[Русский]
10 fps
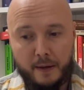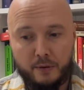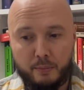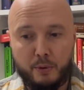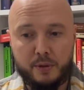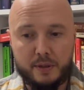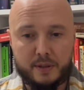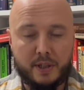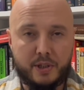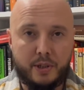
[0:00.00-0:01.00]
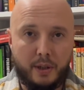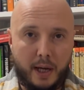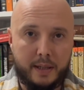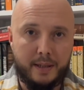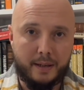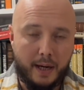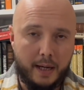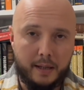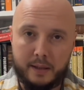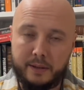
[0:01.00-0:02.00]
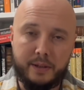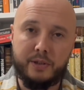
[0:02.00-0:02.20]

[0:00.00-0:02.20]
Но путинское желание рая это не